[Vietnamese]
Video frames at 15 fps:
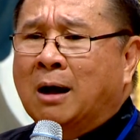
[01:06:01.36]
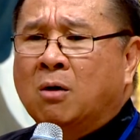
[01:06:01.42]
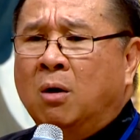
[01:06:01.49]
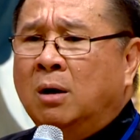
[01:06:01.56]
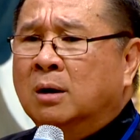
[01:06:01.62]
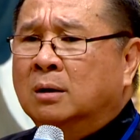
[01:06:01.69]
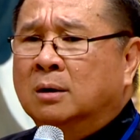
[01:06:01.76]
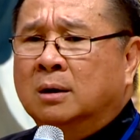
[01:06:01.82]
có
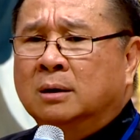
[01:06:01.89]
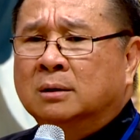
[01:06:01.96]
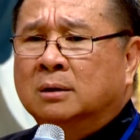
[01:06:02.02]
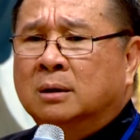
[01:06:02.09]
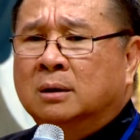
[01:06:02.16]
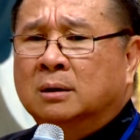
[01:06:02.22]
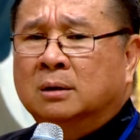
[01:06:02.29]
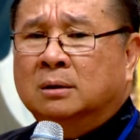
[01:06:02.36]
lửa
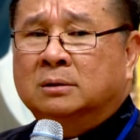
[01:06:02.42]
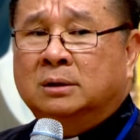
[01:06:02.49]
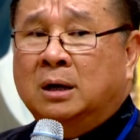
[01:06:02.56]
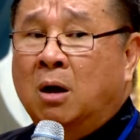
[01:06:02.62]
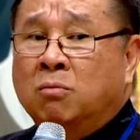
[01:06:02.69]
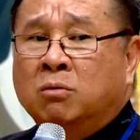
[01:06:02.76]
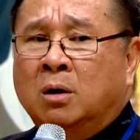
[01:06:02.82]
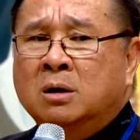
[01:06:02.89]
thì
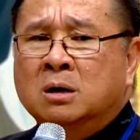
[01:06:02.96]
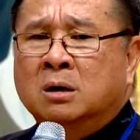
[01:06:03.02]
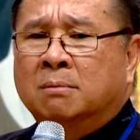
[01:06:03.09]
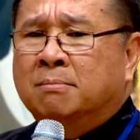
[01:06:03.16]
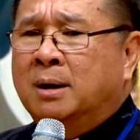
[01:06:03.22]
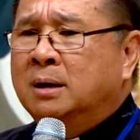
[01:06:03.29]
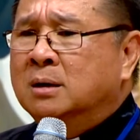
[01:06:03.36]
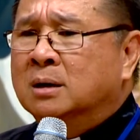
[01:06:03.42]
không có nước,
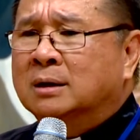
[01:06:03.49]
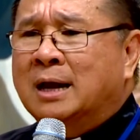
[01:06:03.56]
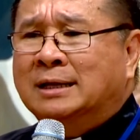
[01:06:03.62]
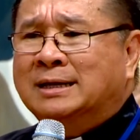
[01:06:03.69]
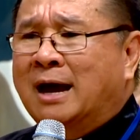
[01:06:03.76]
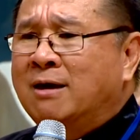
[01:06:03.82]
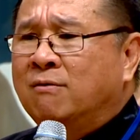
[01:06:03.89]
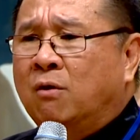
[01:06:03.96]
mà nước đã
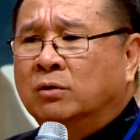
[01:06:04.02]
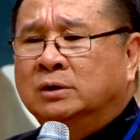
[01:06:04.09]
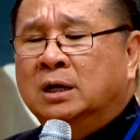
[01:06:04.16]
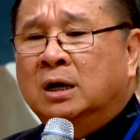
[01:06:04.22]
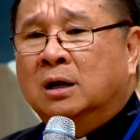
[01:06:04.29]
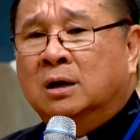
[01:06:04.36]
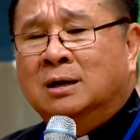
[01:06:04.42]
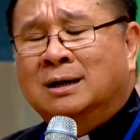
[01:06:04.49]
chảy vô thì
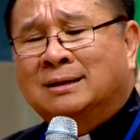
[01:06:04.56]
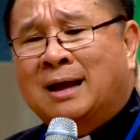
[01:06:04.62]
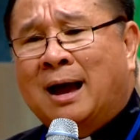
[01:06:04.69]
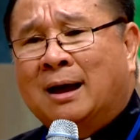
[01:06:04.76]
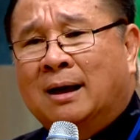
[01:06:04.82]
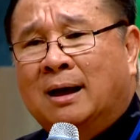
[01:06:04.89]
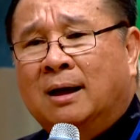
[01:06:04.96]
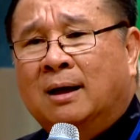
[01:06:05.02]
lửa nó
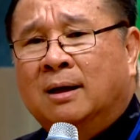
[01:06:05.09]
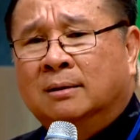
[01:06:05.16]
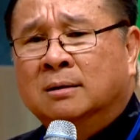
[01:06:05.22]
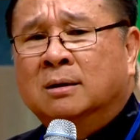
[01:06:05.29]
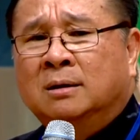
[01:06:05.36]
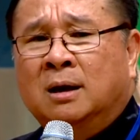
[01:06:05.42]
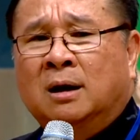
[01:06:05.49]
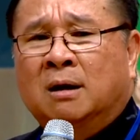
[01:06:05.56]
tắt hả?
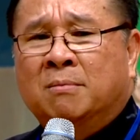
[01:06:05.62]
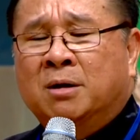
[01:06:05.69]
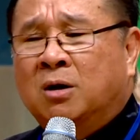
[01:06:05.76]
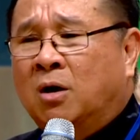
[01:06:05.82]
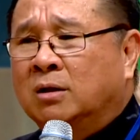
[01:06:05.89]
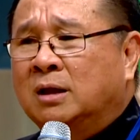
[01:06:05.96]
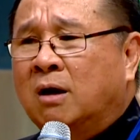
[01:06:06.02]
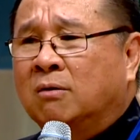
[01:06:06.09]
Đương nhiên là mình
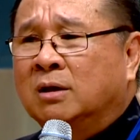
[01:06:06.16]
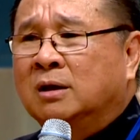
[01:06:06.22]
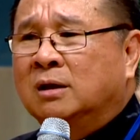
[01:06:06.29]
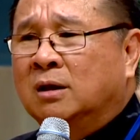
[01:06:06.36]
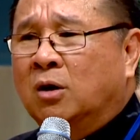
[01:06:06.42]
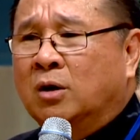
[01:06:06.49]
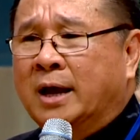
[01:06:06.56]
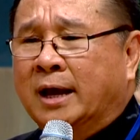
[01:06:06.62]
nói theo cái
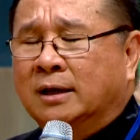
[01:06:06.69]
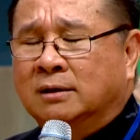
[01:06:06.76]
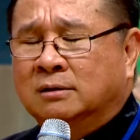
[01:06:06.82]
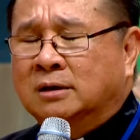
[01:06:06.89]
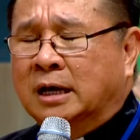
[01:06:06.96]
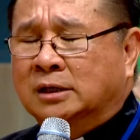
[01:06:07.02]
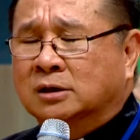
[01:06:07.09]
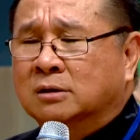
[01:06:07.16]
loại ngày,
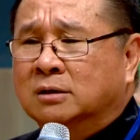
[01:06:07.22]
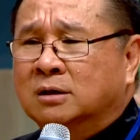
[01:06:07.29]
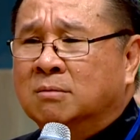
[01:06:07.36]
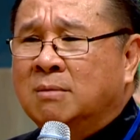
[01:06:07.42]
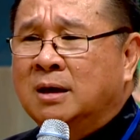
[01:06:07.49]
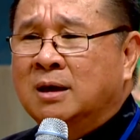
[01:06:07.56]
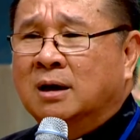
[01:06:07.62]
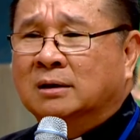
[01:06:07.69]
ngày xưa, chứ
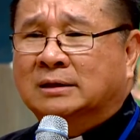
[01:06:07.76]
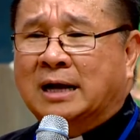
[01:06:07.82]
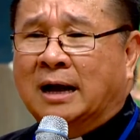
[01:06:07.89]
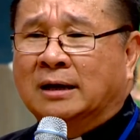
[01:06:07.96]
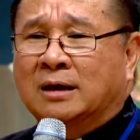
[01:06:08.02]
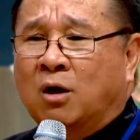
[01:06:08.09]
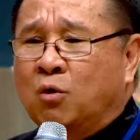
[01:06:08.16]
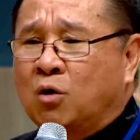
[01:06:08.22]
bây giờ
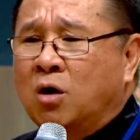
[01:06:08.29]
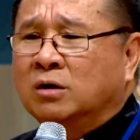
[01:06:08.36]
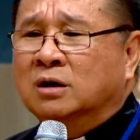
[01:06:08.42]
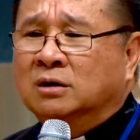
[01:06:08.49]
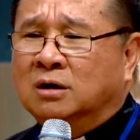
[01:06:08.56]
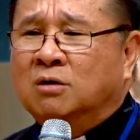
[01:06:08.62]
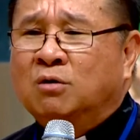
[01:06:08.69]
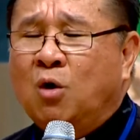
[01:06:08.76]
xăng dầu có những
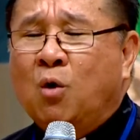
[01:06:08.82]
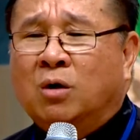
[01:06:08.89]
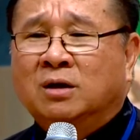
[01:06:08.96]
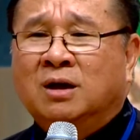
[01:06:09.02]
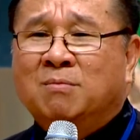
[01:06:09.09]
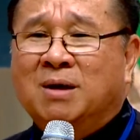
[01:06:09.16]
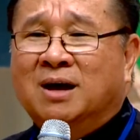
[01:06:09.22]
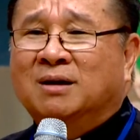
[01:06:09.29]
thứ đốt ở
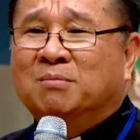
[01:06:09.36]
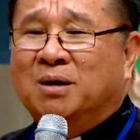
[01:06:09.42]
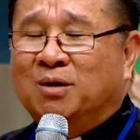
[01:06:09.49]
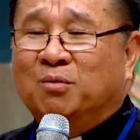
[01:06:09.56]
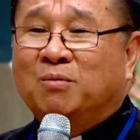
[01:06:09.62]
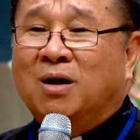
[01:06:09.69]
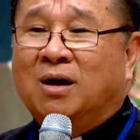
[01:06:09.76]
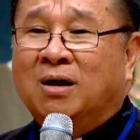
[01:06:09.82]
dưới biển mình
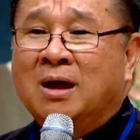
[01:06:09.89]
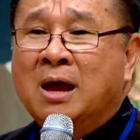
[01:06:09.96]
không bớt.